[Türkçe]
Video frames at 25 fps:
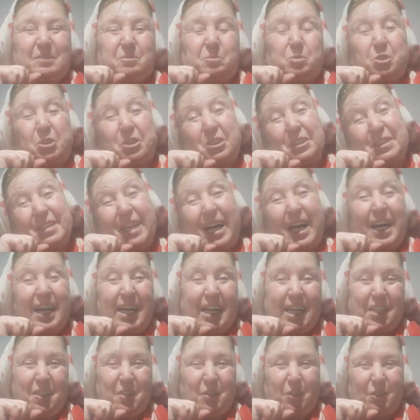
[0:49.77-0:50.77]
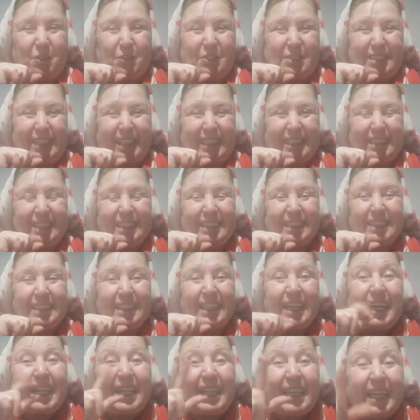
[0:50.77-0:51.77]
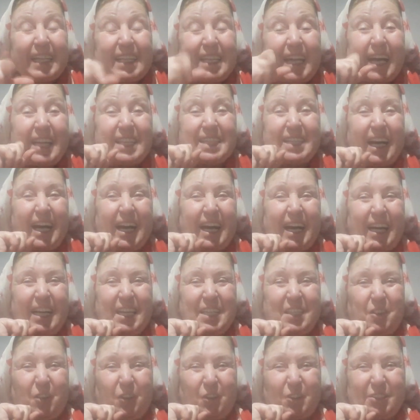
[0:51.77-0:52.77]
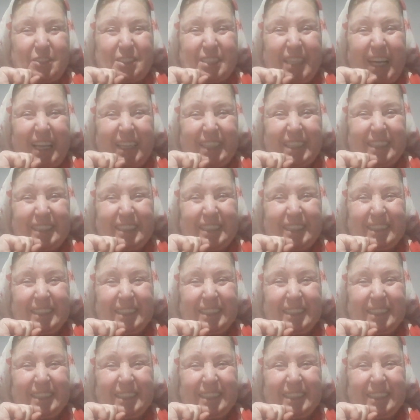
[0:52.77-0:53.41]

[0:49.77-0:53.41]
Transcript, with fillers: Bu yıl daha iyi olacak. Neden daha iyi olacak?